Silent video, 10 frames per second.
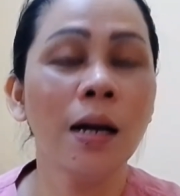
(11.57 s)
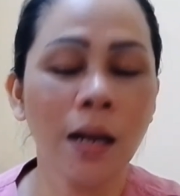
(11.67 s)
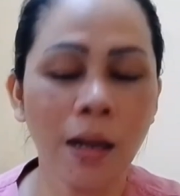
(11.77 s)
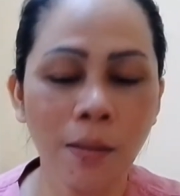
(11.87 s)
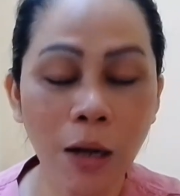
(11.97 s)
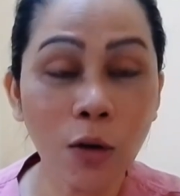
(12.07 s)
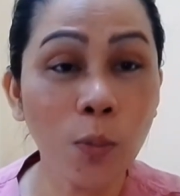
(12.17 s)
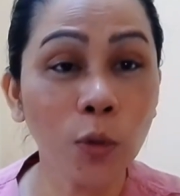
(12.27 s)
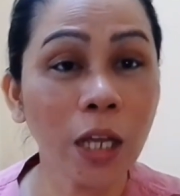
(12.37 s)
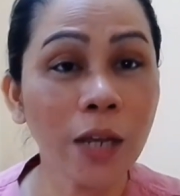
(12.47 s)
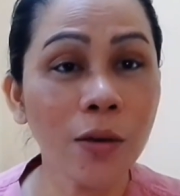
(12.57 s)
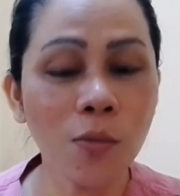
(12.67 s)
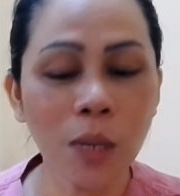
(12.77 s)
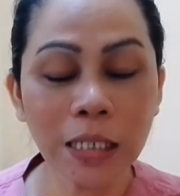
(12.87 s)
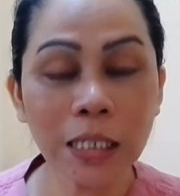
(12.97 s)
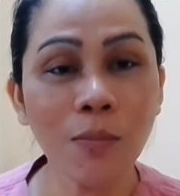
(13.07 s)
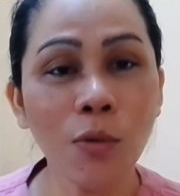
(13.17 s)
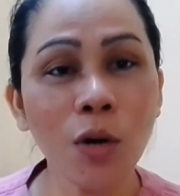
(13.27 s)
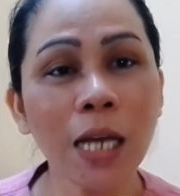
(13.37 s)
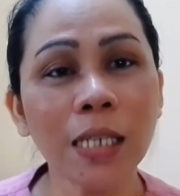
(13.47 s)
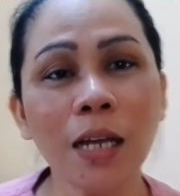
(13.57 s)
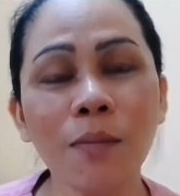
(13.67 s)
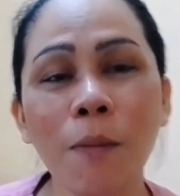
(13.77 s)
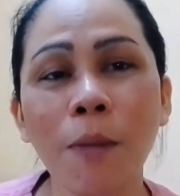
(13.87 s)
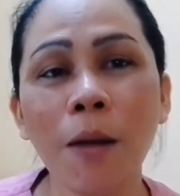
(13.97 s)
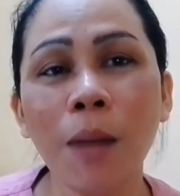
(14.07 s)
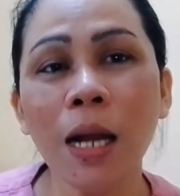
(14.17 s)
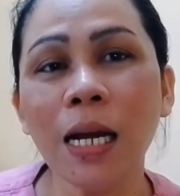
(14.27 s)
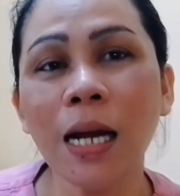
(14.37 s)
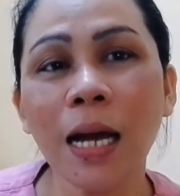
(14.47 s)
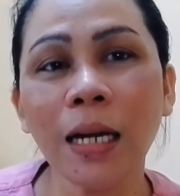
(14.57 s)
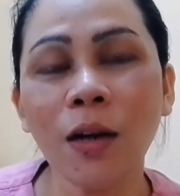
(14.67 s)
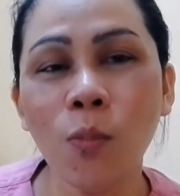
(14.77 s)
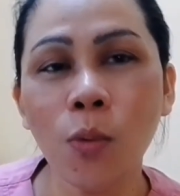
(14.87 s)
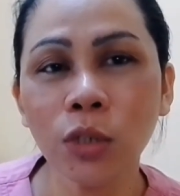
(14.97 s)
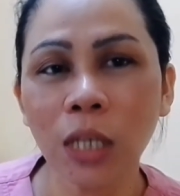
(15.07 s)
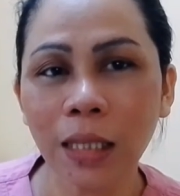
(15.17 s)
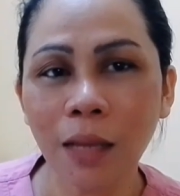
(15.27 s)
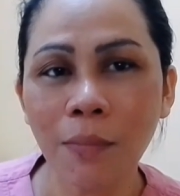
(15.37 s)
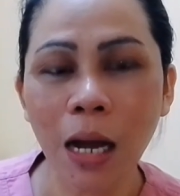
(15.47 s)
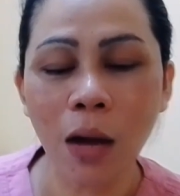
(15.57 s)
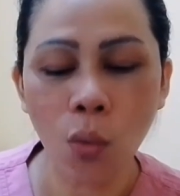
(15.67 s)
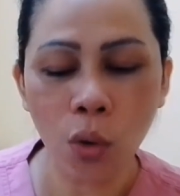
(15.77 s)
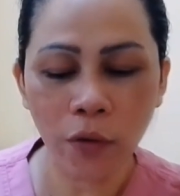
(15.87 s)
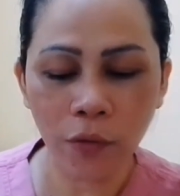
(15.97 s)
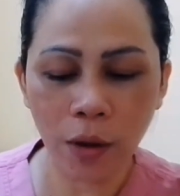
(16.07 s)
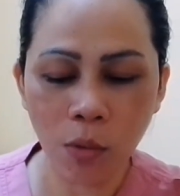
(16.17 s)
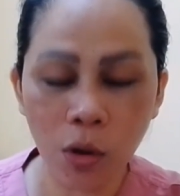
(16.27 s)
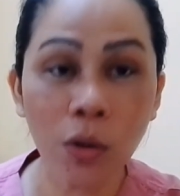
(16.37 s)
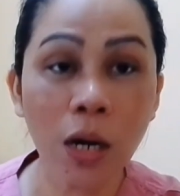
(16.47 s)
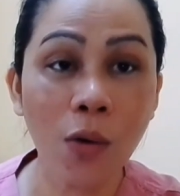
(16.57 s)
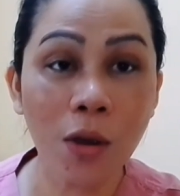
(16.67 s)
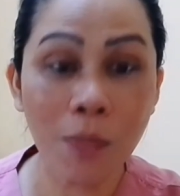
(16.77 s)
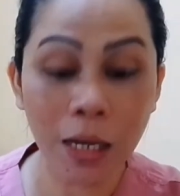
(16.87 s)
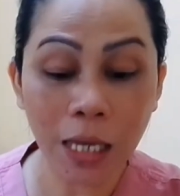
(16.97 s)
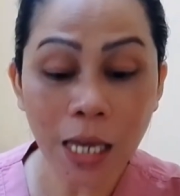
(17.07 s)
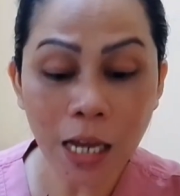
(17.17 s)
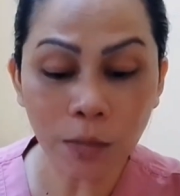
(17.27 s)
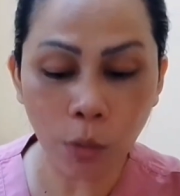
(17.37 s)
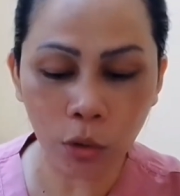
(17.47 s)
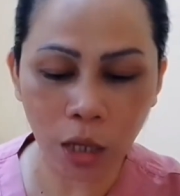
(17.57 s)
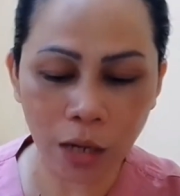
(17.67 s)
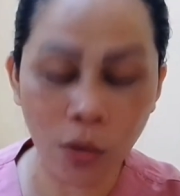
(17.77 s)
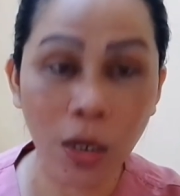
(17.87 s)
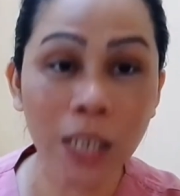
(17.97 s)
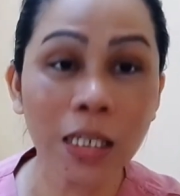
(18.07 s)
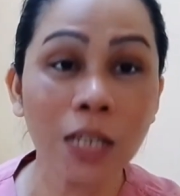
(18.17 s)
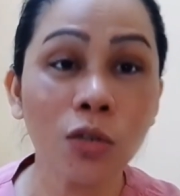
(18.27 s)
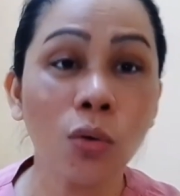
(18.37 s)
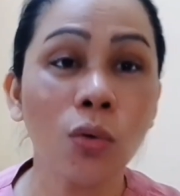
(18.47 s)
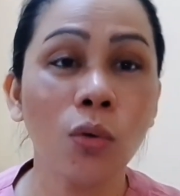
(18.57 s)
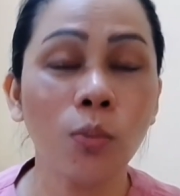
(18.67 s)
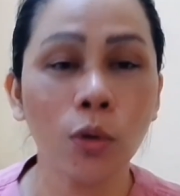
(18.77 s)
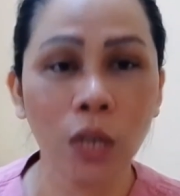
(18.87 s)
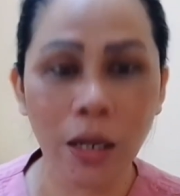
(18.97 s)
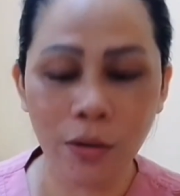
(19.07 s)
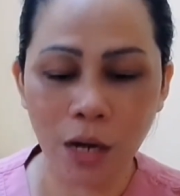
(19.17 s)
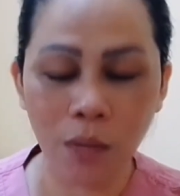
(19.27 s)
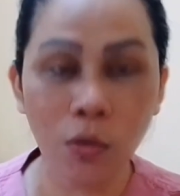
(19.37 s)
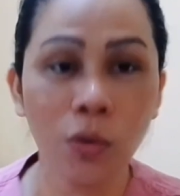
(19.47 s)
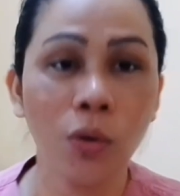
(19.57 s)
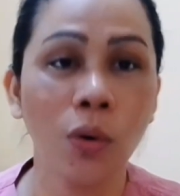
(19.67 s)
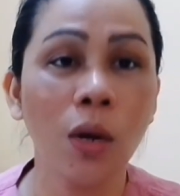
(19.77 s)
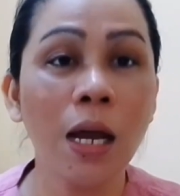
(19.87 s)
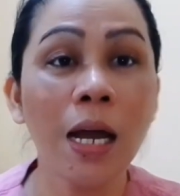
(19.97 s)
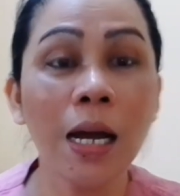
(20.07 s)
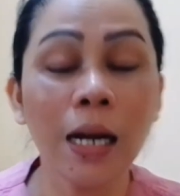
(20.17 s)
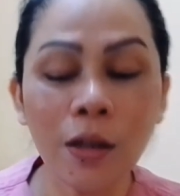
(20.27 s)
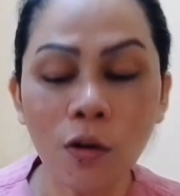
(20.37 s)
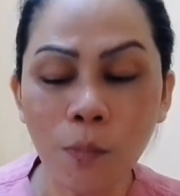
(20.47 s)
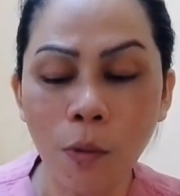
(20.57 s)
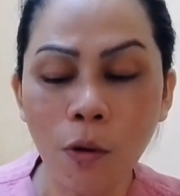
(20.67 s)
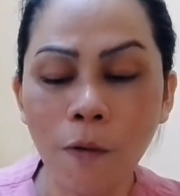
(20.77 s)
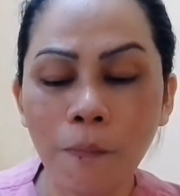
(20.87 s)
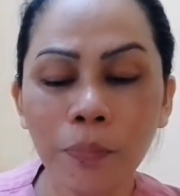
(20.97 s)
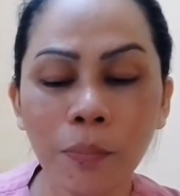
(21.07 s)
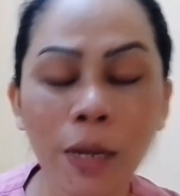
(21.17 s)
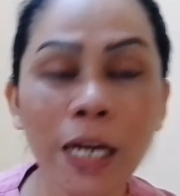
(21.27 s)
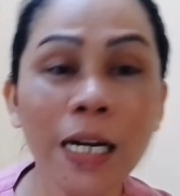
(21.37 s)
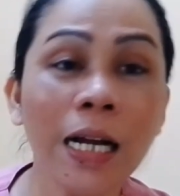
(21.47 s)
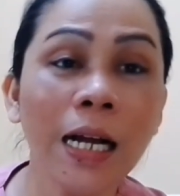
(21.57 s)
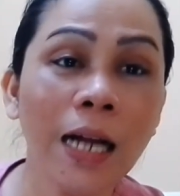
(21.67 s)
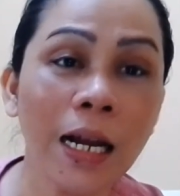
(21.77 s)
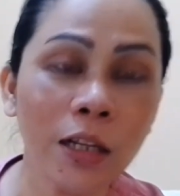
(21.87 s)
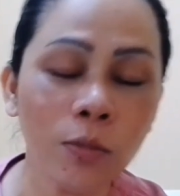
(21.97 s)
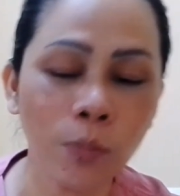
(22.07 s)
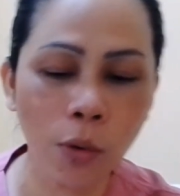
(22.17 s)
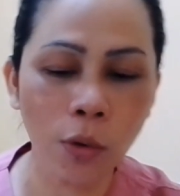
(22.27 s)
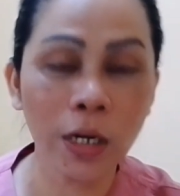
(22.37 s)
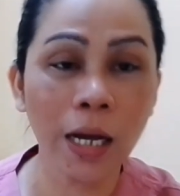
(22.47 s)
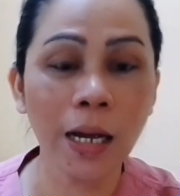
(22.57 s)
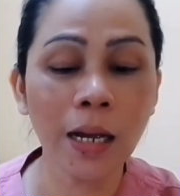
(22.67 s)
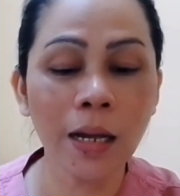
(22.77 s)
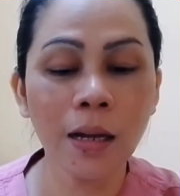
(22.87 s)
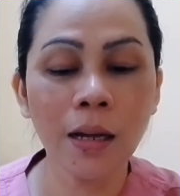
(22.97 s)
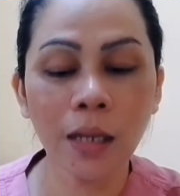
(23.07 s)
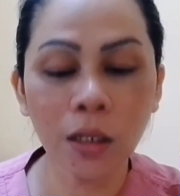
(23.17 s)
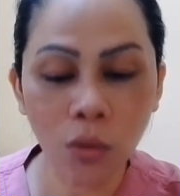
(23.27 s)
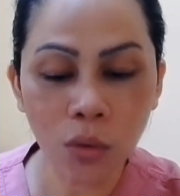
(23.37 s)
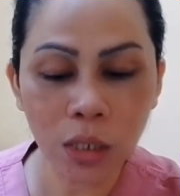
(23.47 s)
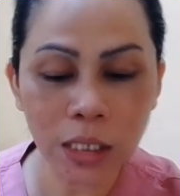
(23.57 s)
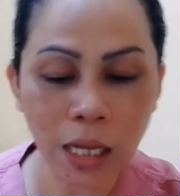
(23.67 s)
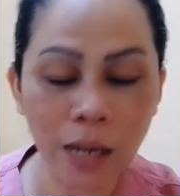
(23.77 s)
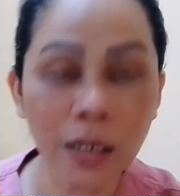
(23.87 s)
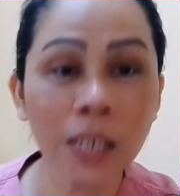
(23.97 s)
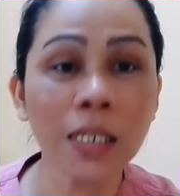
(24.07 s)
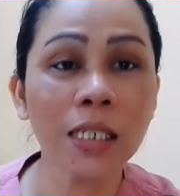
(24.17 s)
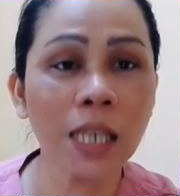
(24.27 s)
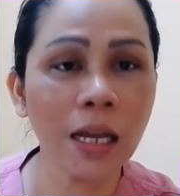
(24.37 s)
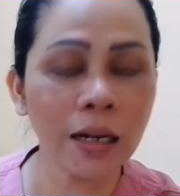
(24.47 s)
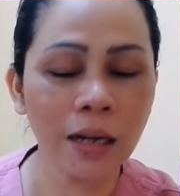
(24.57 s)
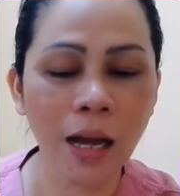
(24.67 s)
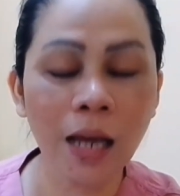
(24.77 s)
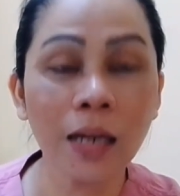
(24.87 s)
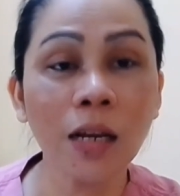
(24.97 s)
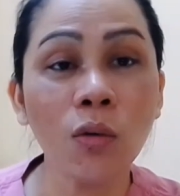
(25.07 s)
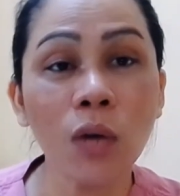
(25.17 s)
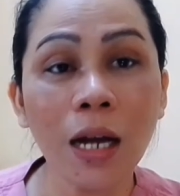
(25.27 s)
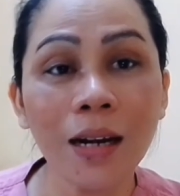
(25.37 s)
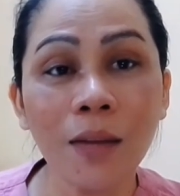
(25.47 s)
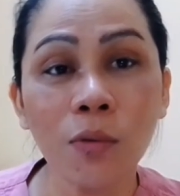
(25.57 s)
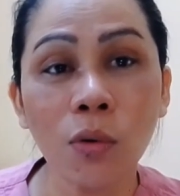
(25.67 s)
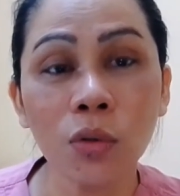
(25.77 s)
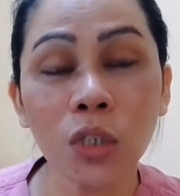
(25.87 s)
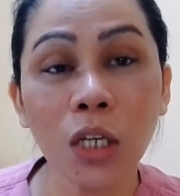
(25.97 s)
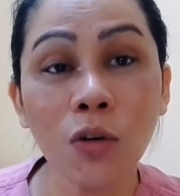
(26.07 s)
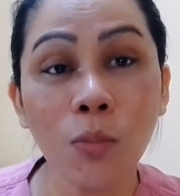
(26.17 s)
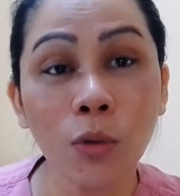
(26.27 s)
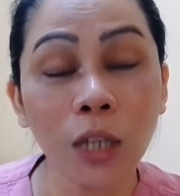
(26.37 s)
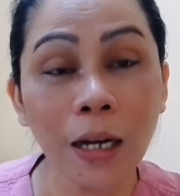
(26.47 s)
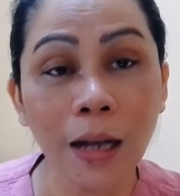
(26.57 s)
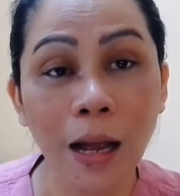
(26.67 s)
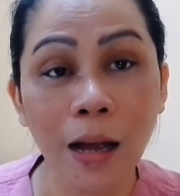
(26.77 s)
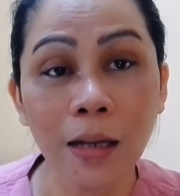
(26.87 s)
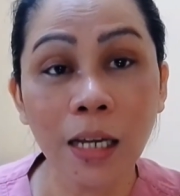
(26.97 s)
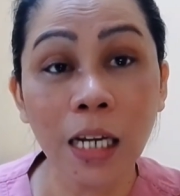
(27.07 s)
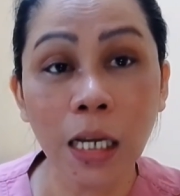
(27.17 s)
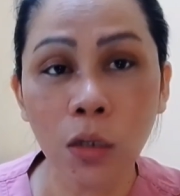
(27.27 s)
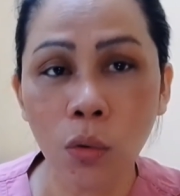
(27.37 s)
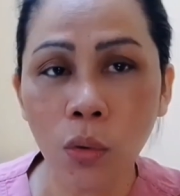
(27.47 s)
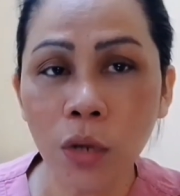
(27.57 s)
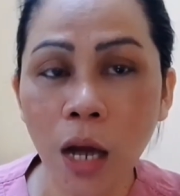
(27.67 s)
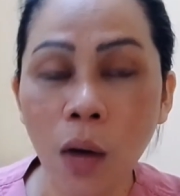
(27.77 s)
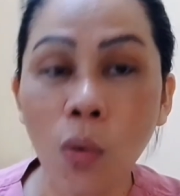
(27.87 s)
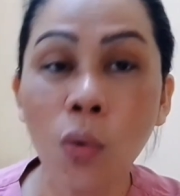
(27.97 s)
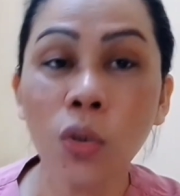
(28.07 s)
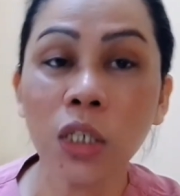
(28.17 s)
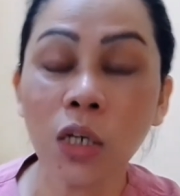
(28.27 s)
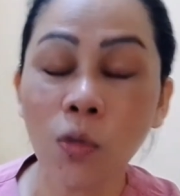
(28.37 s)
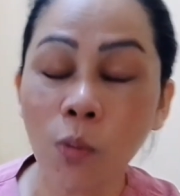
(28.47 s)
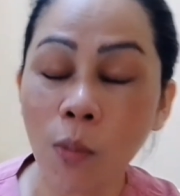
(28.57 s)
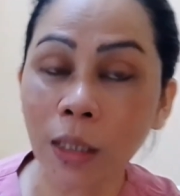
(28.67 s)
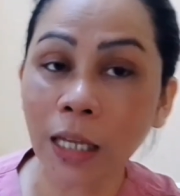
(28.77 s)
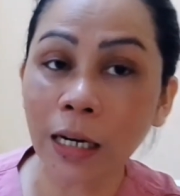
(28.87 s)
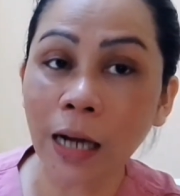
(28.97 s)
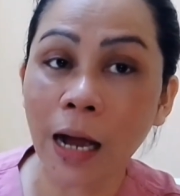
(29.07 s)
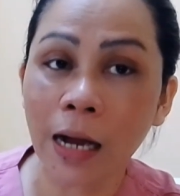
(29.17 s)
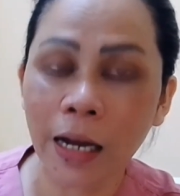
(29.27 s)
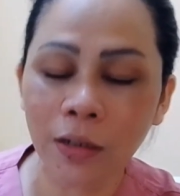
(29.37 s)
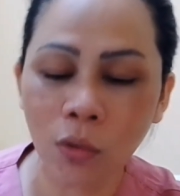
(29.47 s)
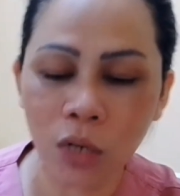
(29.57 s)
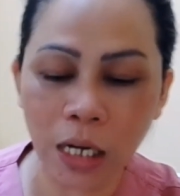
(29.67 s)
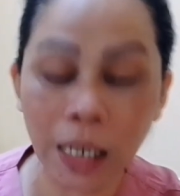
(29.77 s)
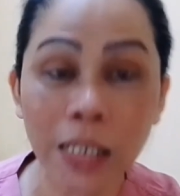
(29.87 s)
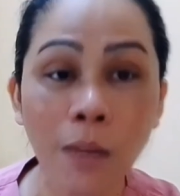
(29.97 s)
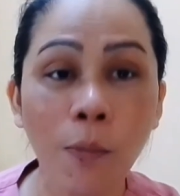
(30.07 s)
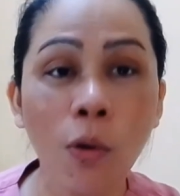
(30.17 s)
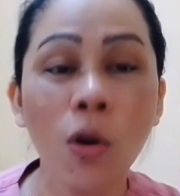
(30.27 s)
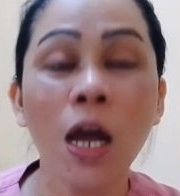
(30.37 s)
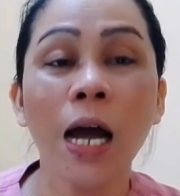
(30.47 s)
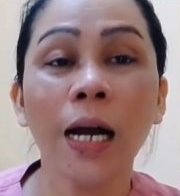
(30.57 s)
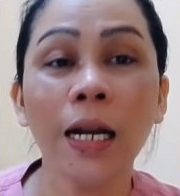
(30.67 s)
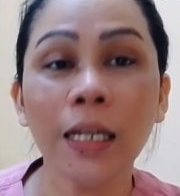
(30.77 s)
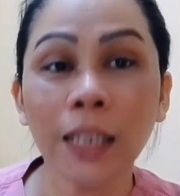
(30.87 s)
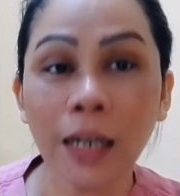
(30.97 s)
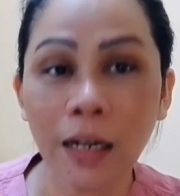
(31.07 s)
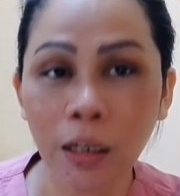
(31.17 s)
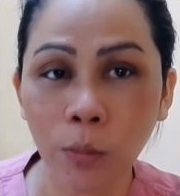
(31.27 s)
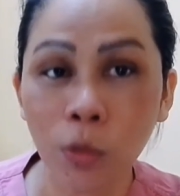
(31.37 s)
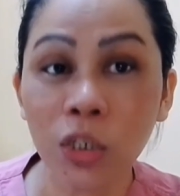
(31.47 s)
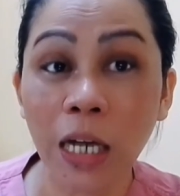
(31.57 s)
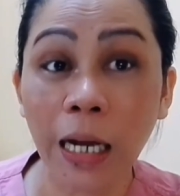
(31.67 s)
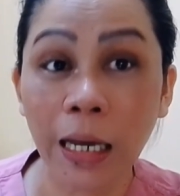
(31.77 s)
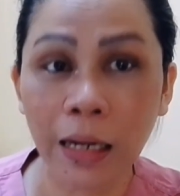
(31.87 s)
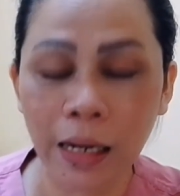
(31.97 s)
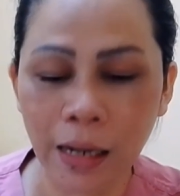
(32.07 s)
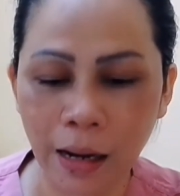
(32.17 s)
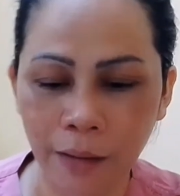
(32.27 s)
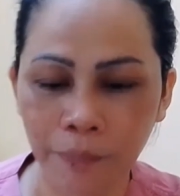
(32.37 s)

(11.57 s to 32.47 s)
uh, bago po tayo magsisimula, isang mapagpalang araw po sa ating mga OFW naway mag-ingat po tayo kahit saan po tayo ng mundo. Ngayon po, may nagagalit po na itong isang nesisen na hindi ko lang alam kung sino po talaga ang iniidolo niya o sino po ba talaga ang idol niya. Kasi po, galit na galit po siya kay Reyna.